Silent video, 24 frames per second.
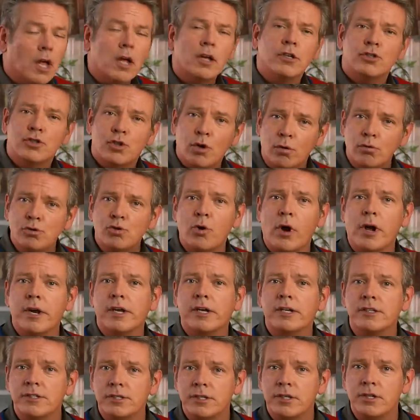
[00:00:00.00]
不要把电
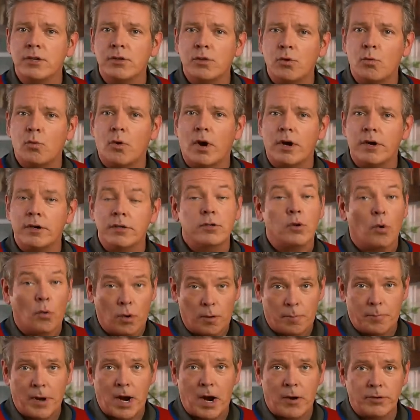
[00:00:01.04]
线或插头
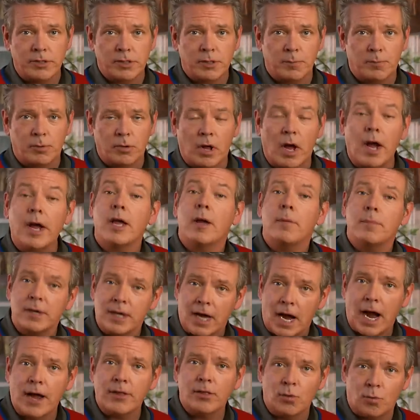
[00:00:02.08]
藏在墙板后
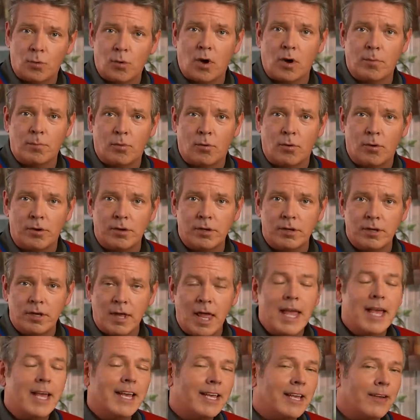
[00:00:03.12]
面。如
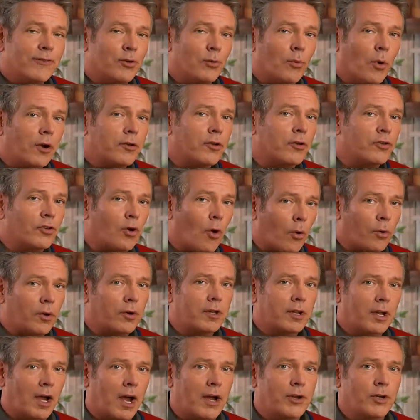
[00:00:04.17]
果您想把电
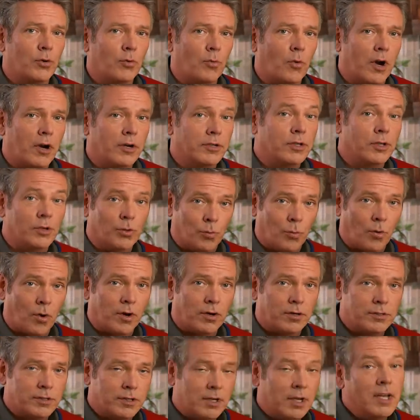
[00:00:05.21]
线完全藏在墙
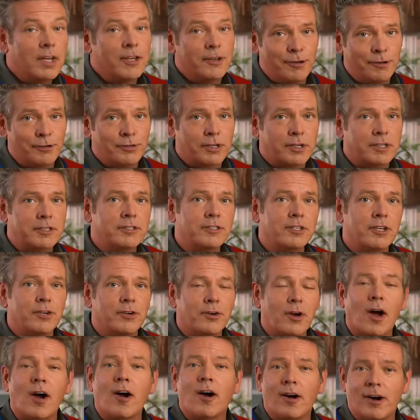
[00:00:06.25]
中，请考虑
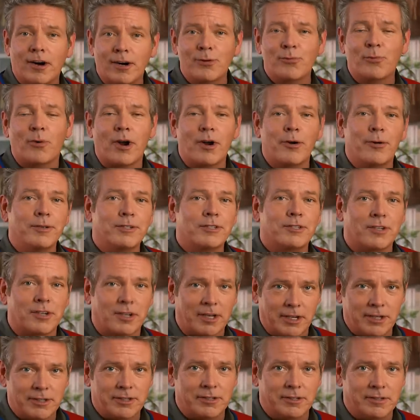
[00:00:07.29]
使用硬体线路。